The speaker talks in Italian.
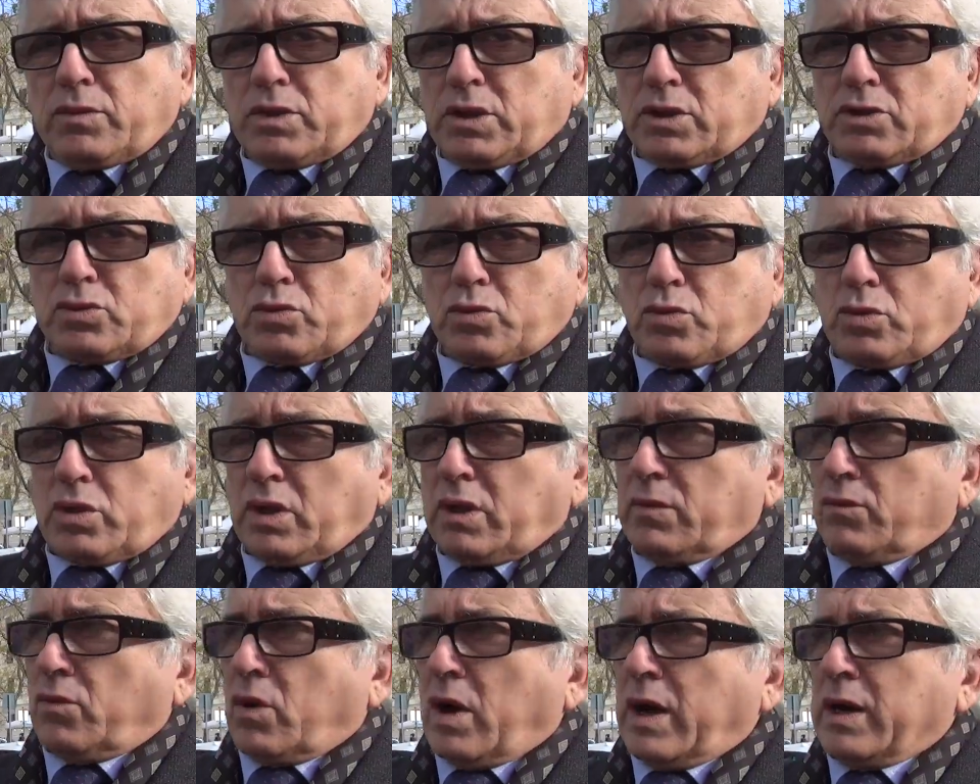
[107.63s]

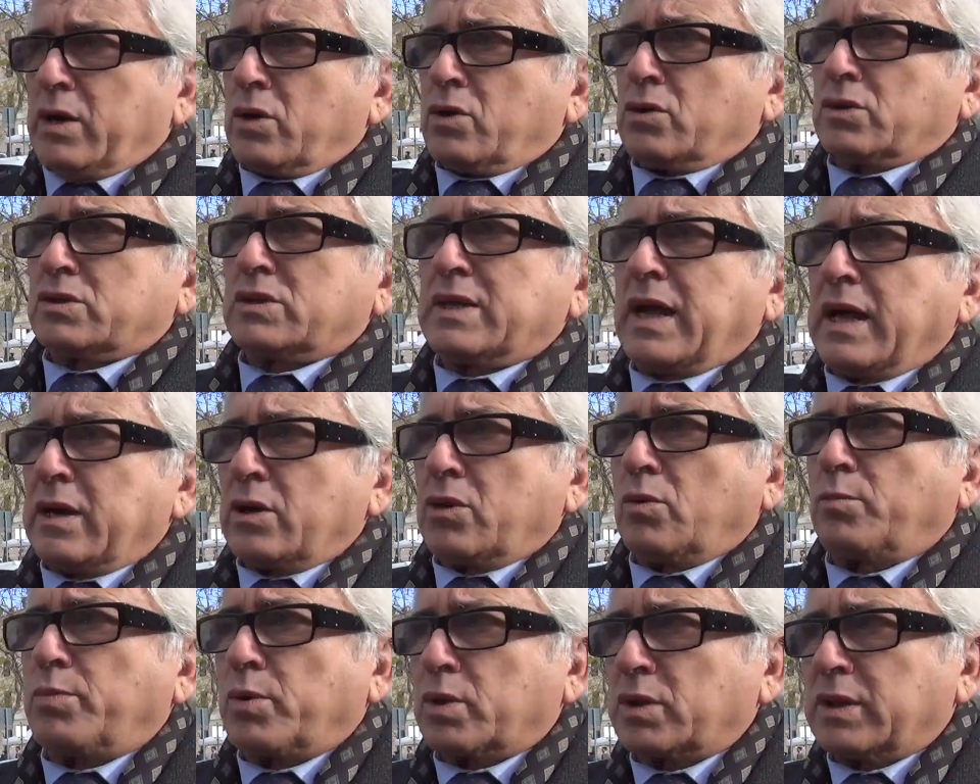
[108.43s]
distruttivo. Hanno,
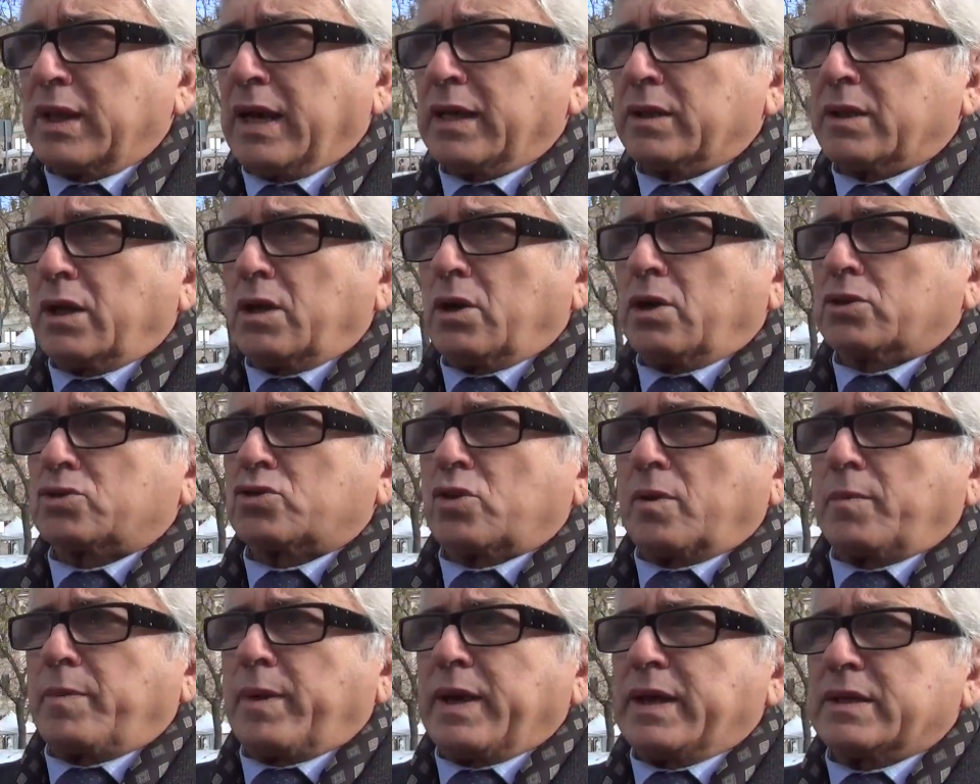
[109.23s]
stanno portando il
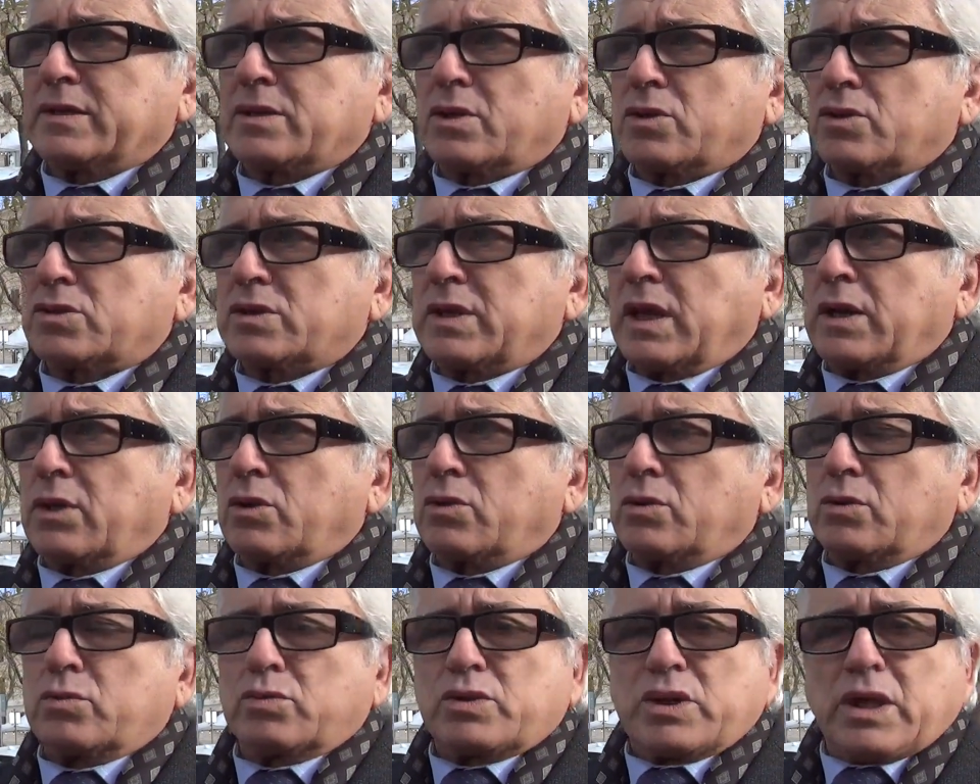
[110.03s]
nostro paese, lo stanno
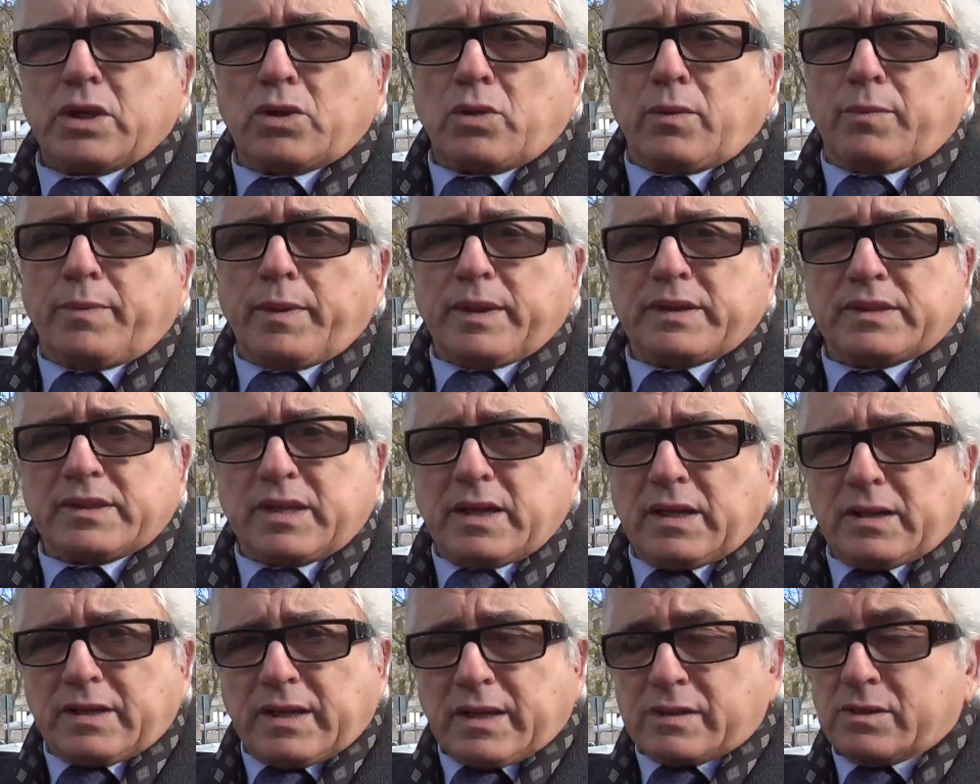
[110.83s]
riducendo a un paese
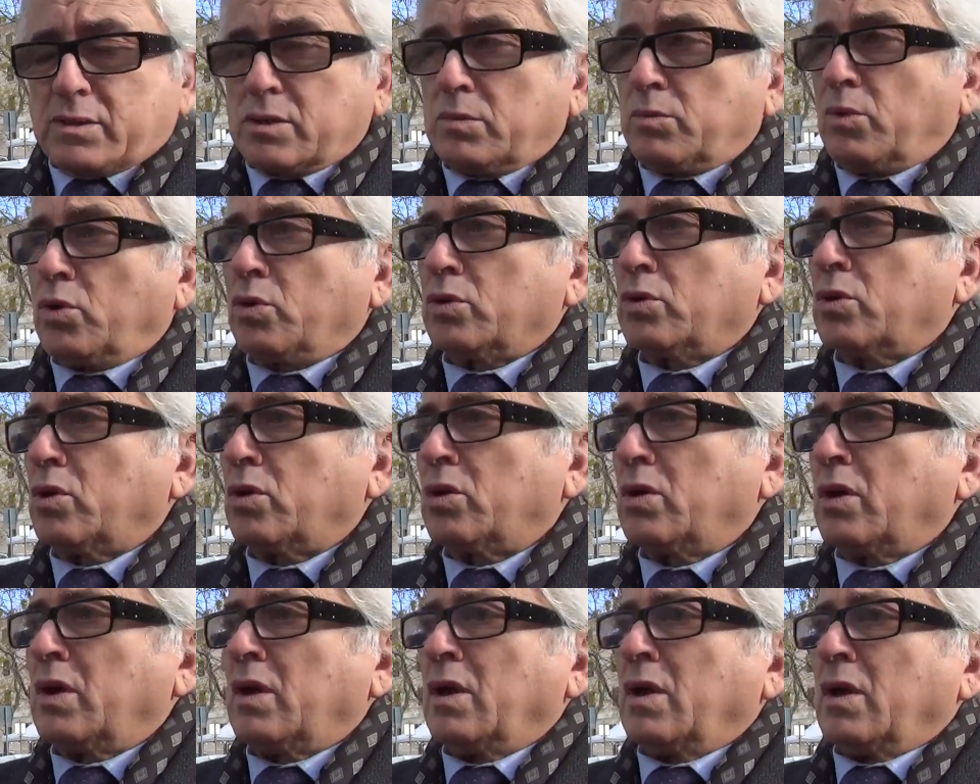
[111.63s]
del terzo
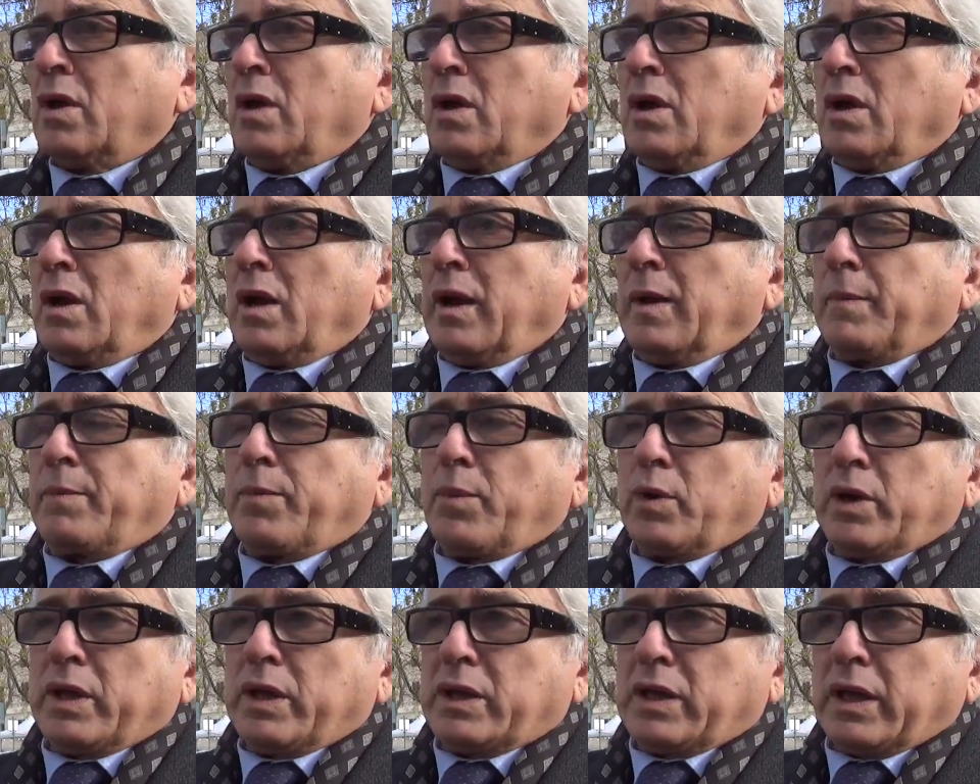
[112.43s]
mondo le
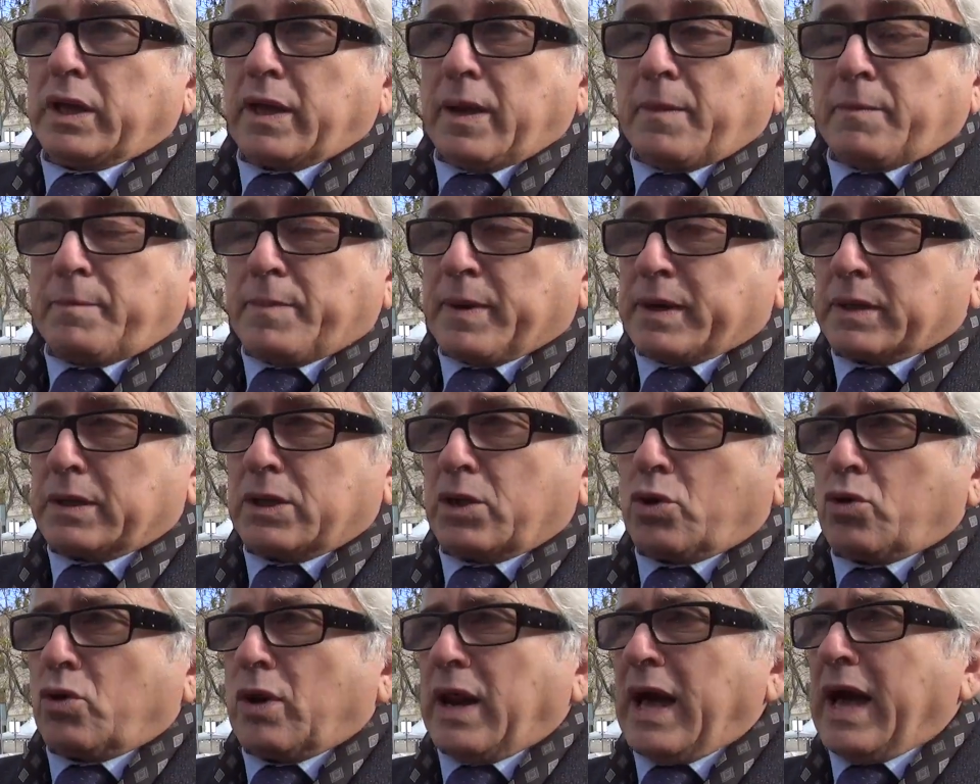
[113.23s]
politiche in
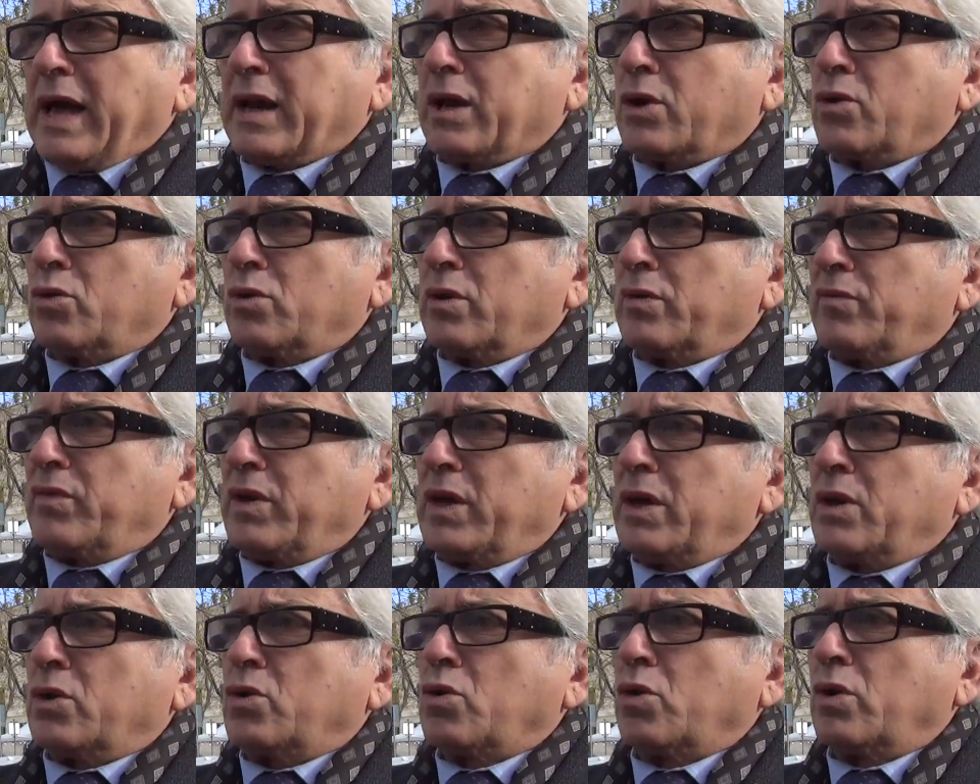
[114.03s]
particolare con i
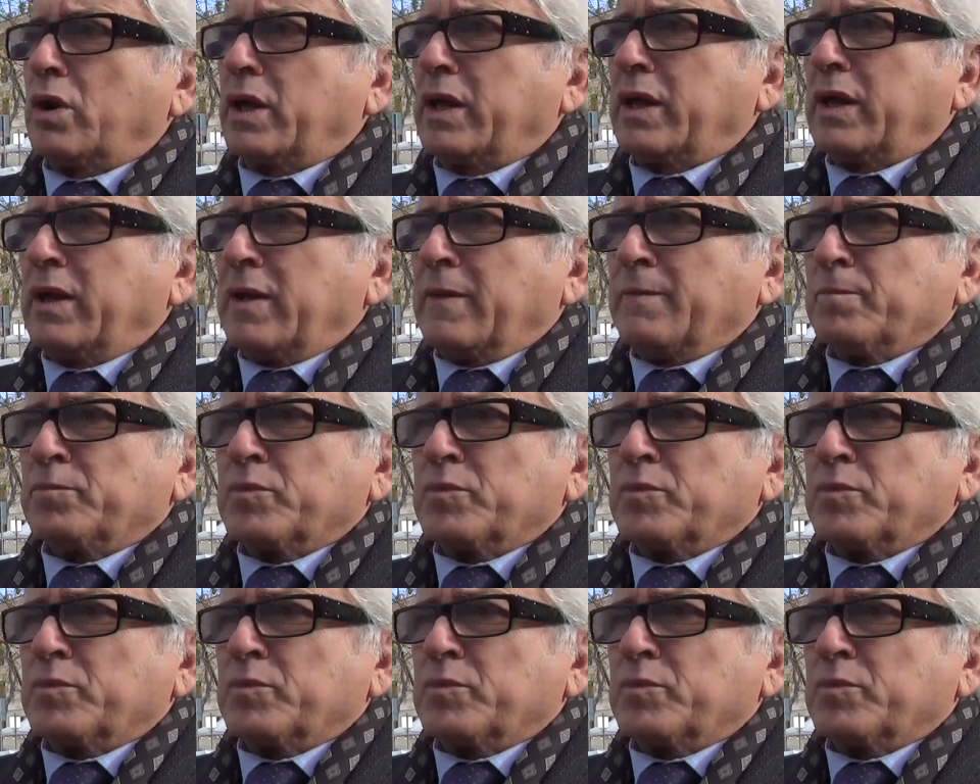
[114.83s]
vincoli